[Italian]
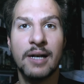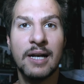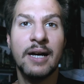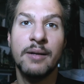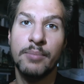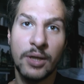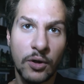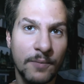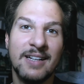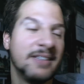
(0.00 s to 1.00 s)
parlare,
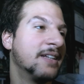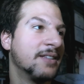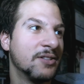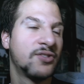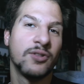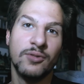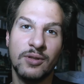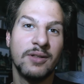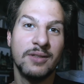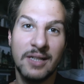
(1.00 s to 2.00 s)
però al di là del
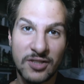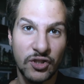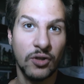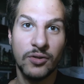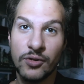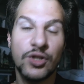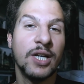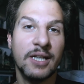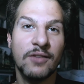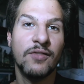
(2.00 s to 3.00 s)
soldo, del soldo c'è
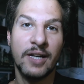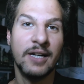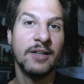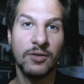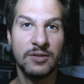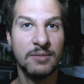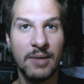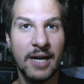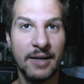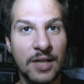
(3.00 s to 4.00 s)
anche fare le cose bene.